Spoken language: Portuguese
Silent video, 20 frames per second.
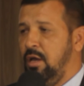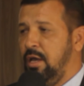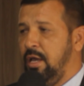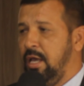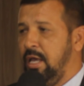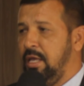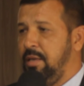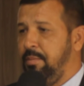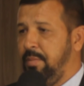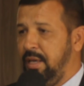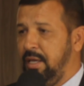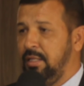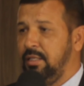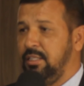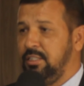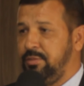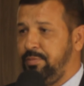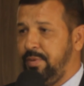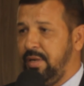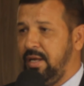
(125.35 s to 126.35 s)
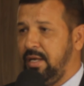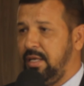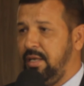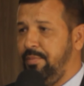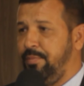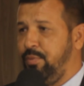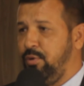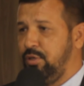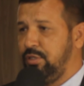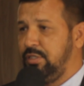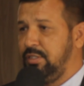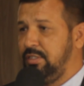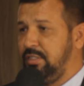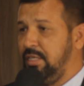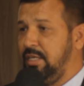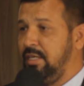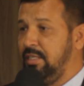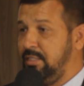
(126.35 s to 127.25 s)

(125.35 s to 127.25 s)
é, emendas para que possa ser